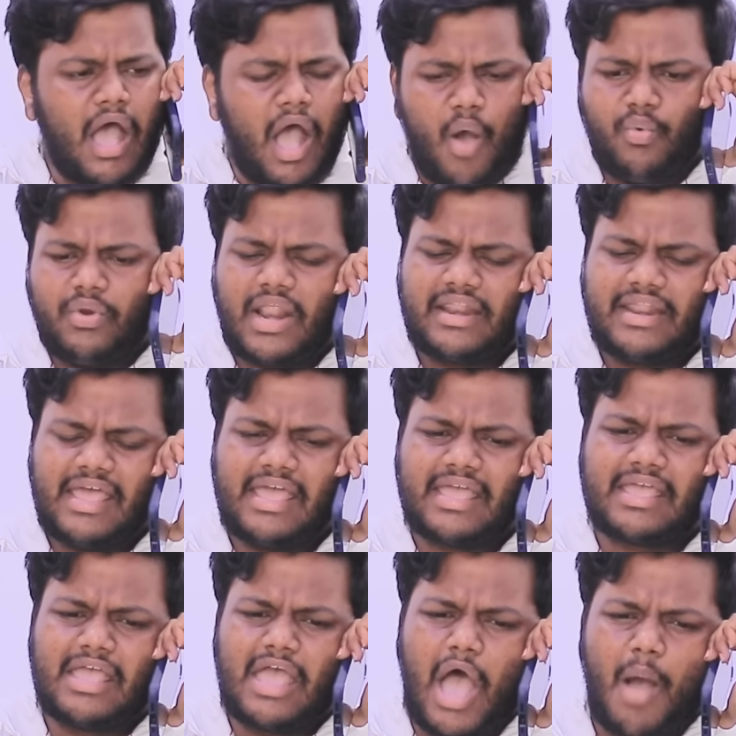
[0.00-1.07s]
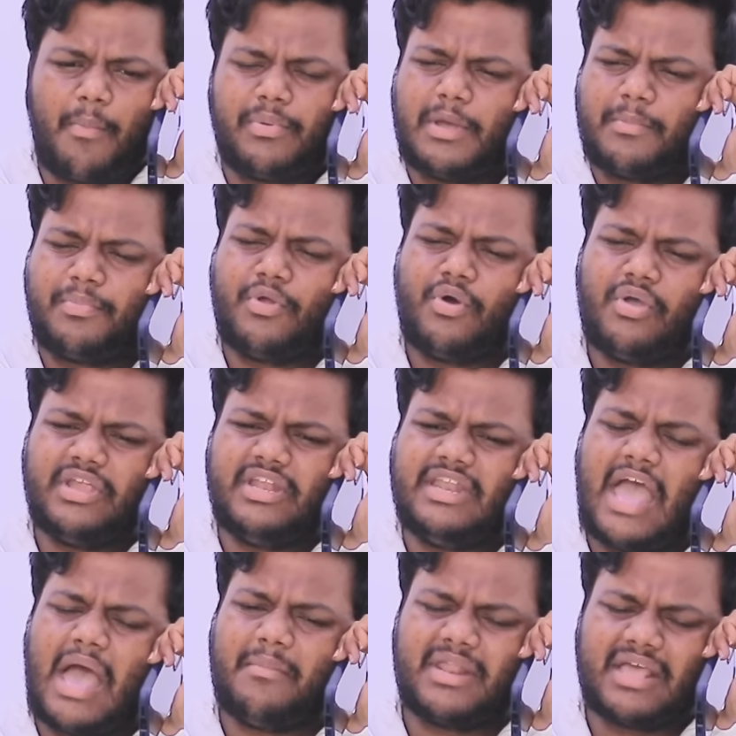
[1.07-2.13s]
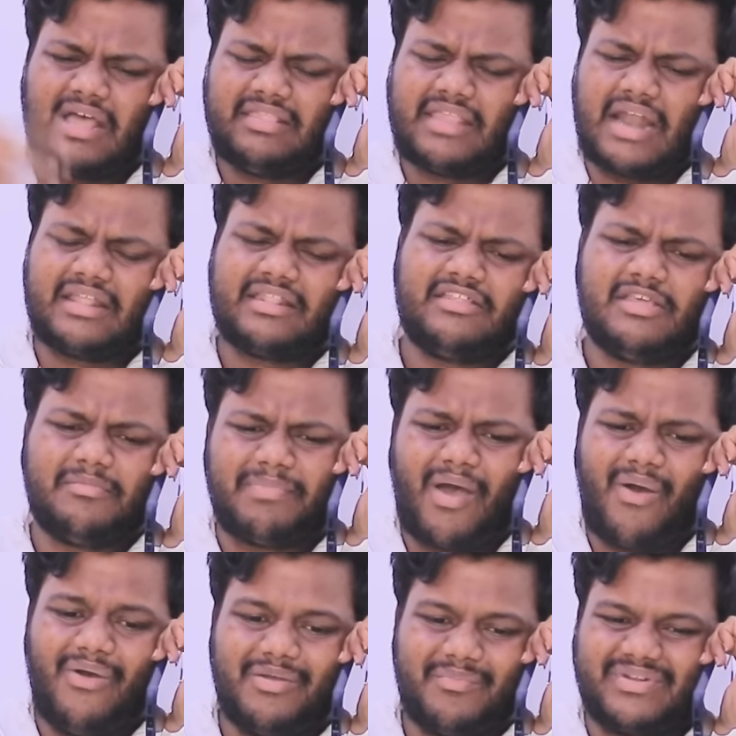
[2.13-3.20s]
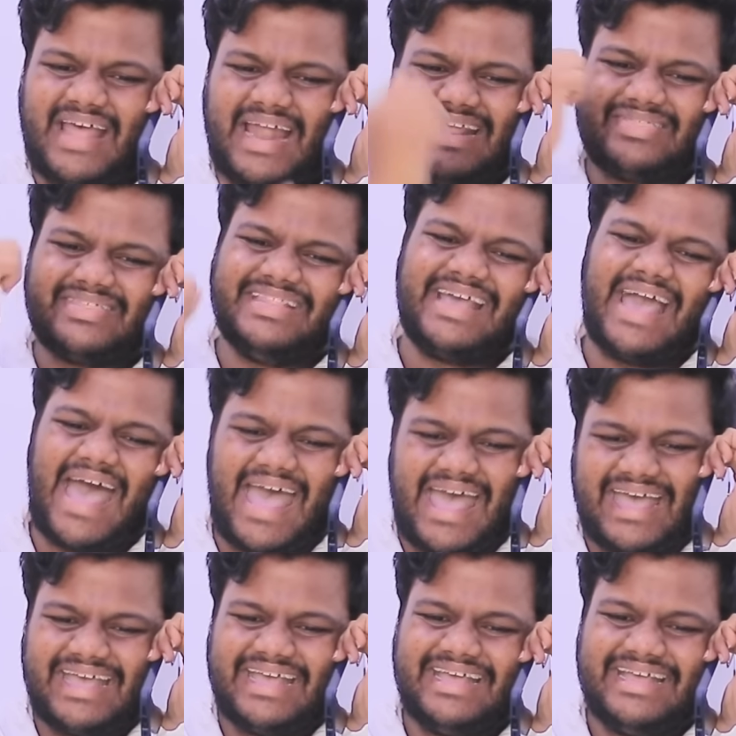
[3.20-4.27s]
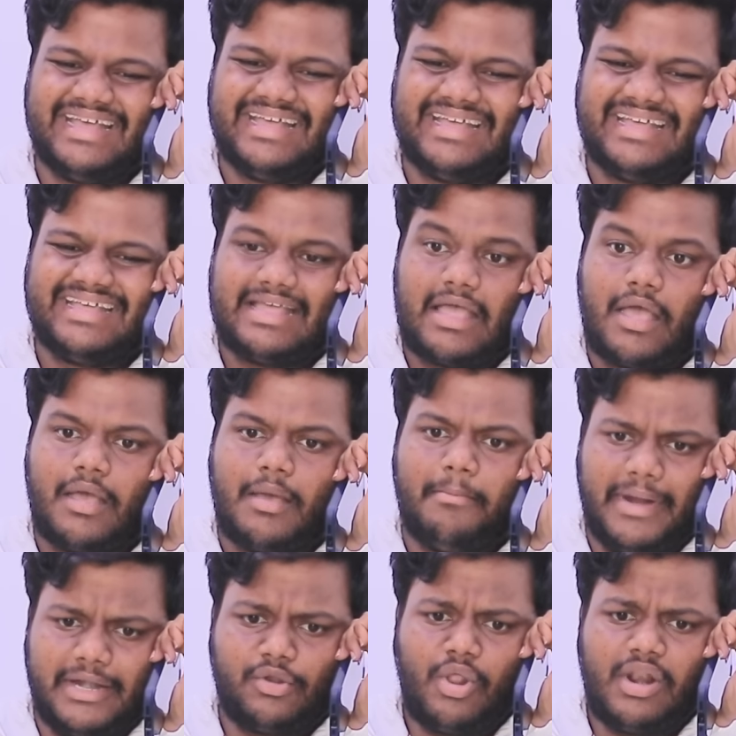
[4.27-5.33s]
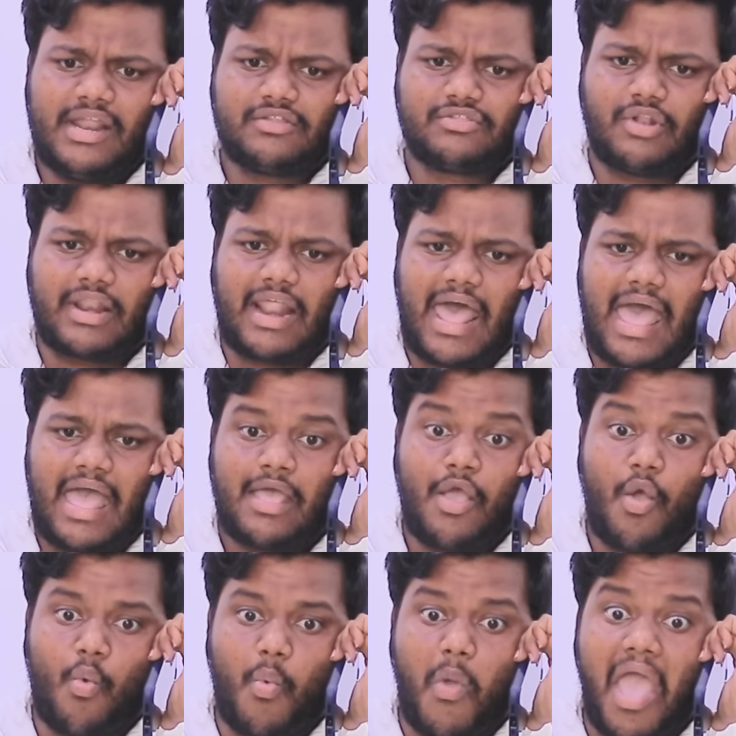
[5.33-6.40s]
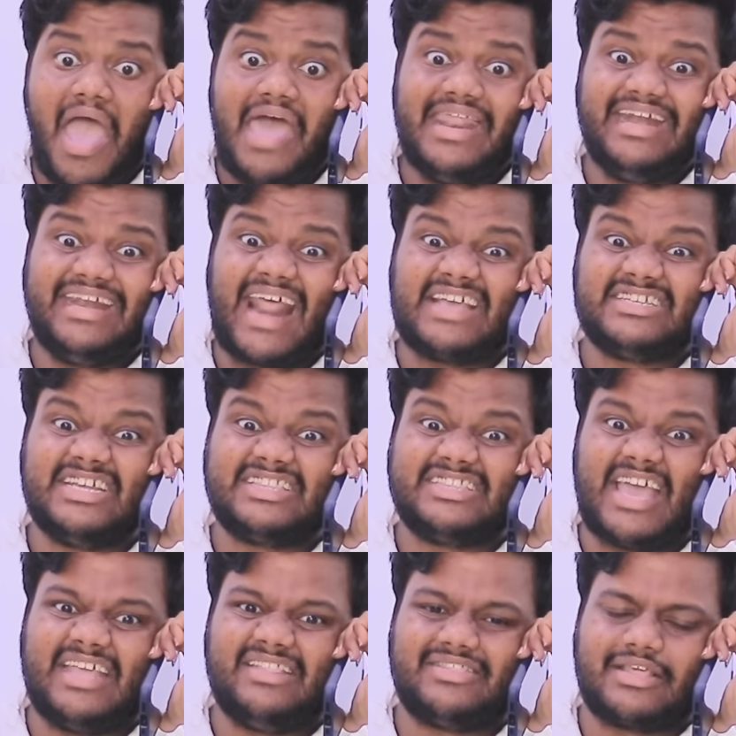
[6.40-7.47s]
అవును రారే అప్పుడెప్పుడో ఇండియా అమెరికా దాటదని చెప్పావు ఇప్పుడు దాటేసిందిగా పెట్రోల్ రేట్స్ రా వెరీ డ్రాస్టిక్